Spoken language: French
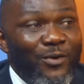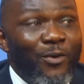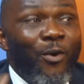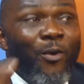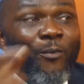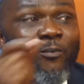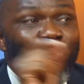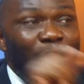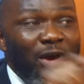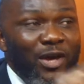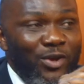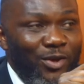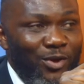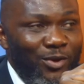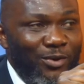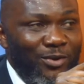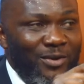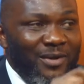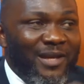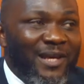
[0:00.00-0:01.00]
Au point
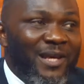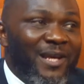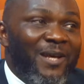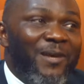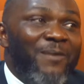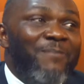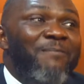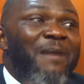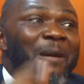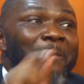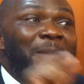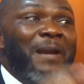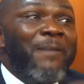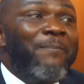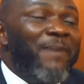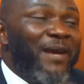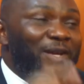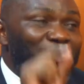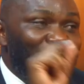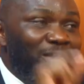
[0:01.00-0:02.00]
que même les
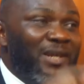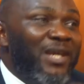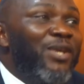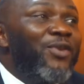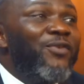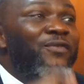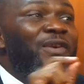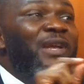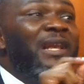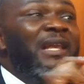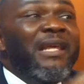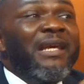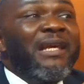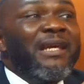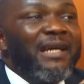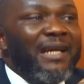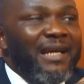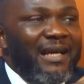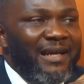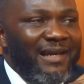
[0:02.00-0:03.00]
personnes qui devaient
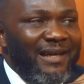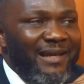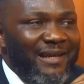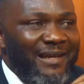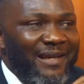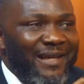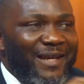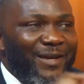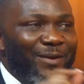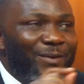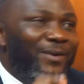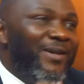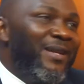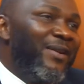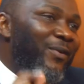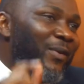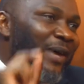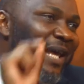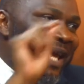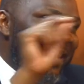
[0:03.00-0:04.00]
lire le,
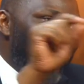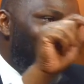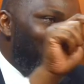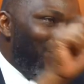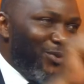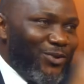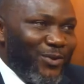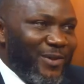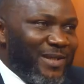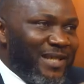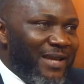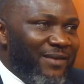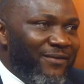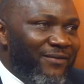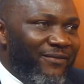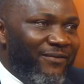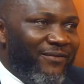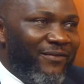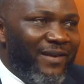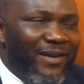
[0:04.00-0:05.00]
rêve de
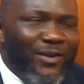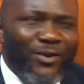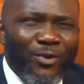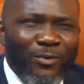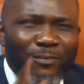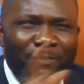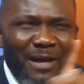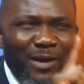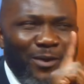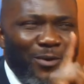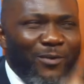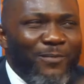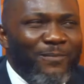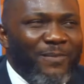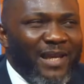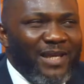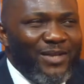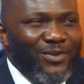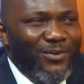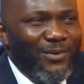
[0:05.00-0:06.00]
Joseph n'ont pas
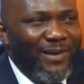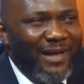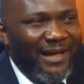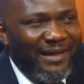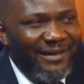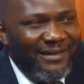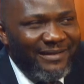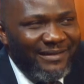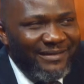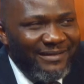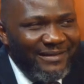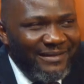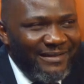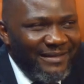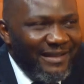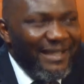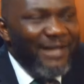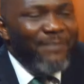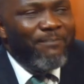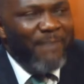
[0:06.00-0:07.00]
compris cela.
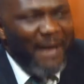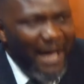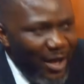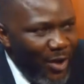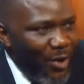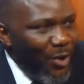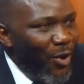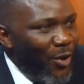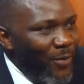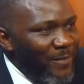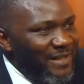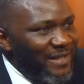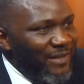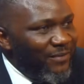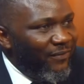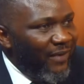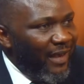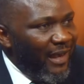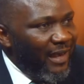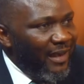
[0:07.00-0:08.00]
Les parents comme ses
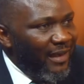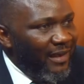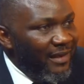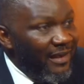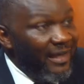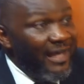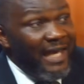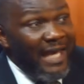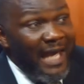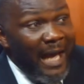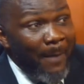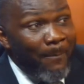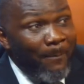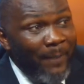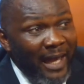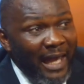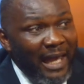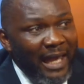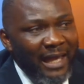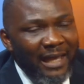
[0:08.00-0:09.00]
frères. Et
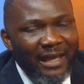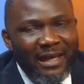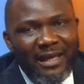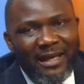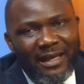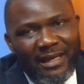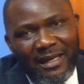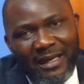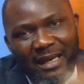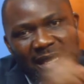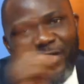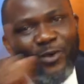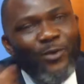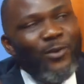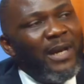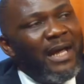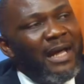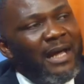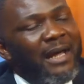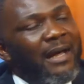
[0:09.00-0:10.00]
après, il a
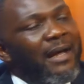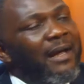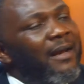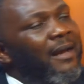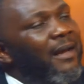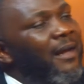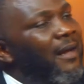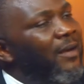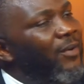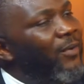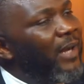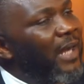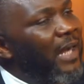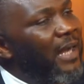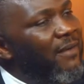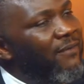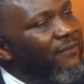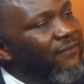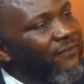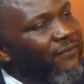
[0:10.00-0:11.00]
lu le
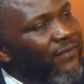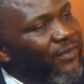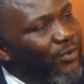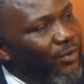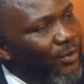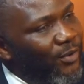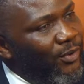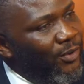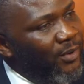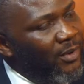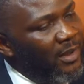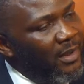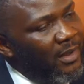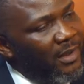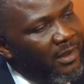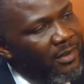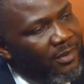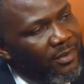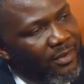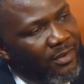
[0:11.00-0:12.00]
rêve de,
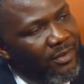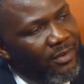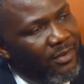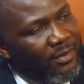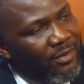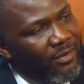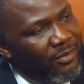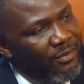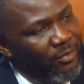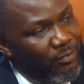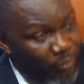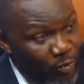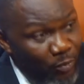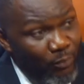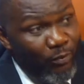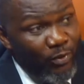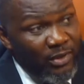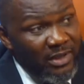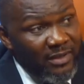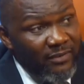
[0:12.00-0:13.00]
de, de
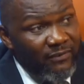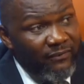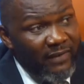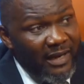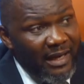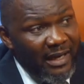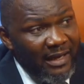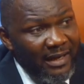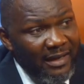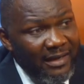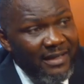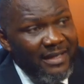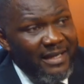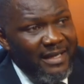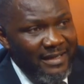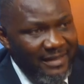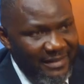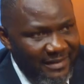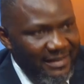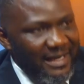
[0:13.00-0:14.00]
Potiphar.
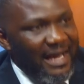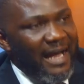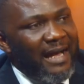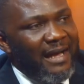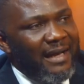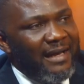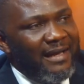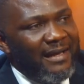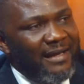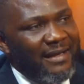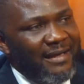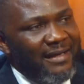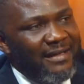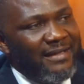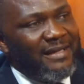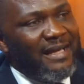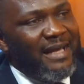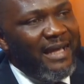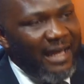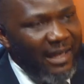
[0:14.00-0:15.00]
Ça,
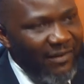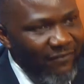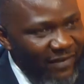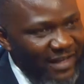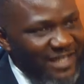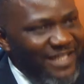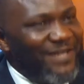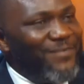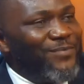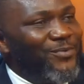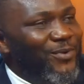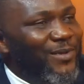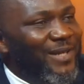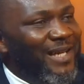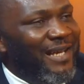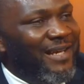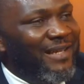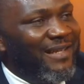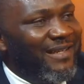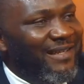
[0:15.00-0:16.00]
c'est un rêve
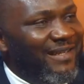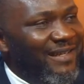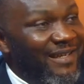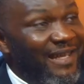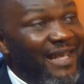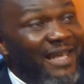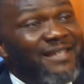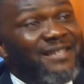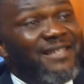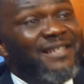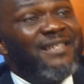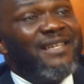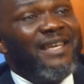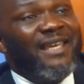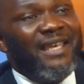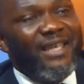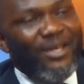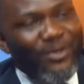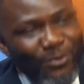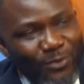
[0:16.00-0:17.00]
exceptionnel qui a
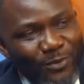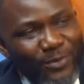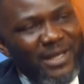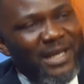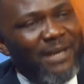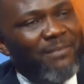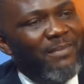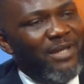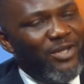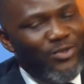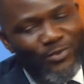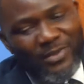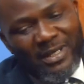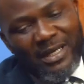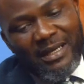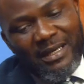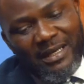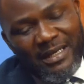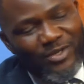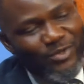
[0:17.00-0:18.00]
exigé une habitude à
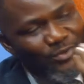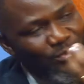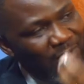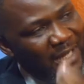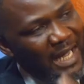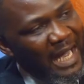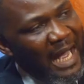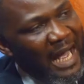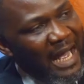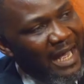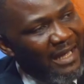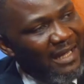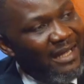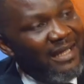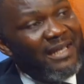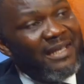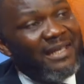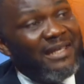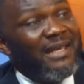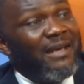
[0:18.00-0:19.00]
la lecture rare
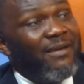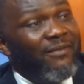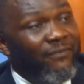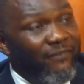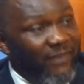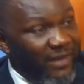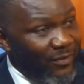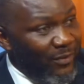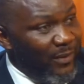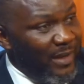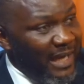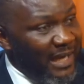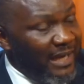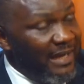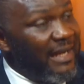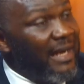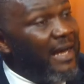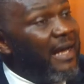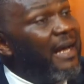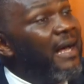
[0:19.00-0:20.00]
qui a fait de
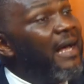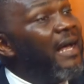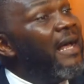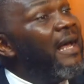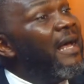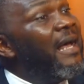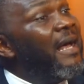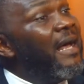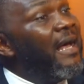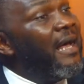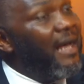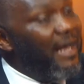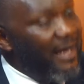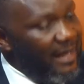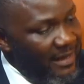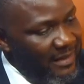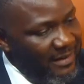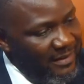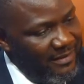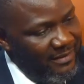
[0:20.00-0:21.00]
quelqu'un,
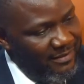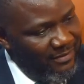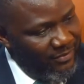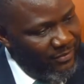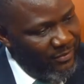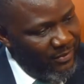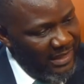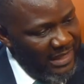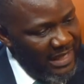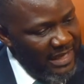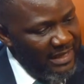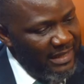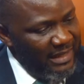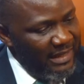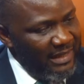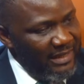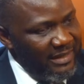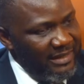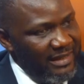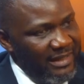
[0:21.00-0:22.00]
un de rien
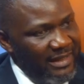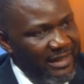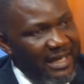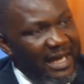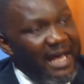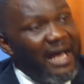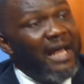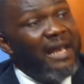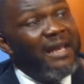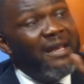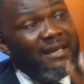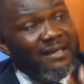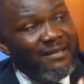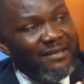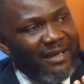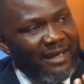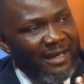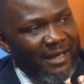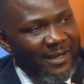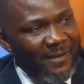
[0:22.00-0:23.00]
qu'il était, un
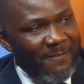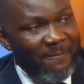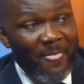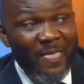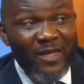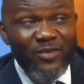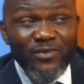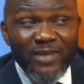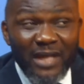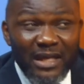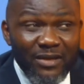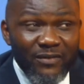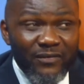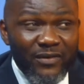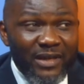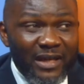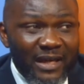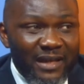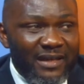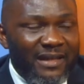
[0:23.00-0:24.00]
leader jusqu'à
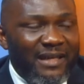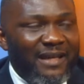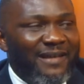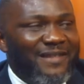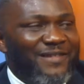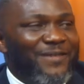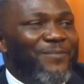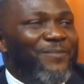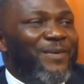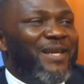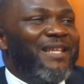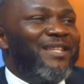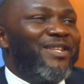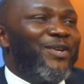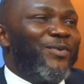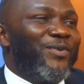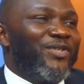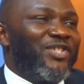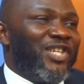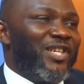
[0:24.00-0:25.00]
devenir un leader dans un pays
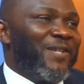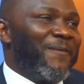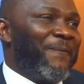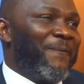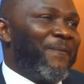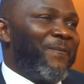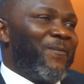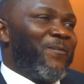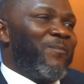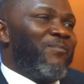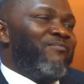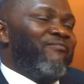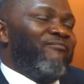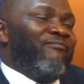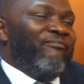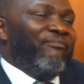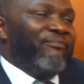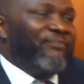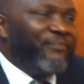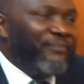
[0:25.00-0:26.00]
étranger.
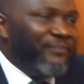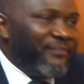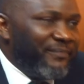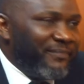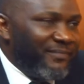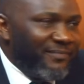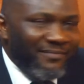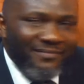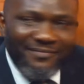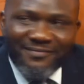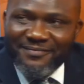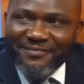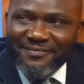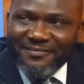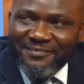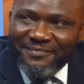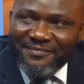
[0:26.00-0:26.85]
Waouh, c'est super.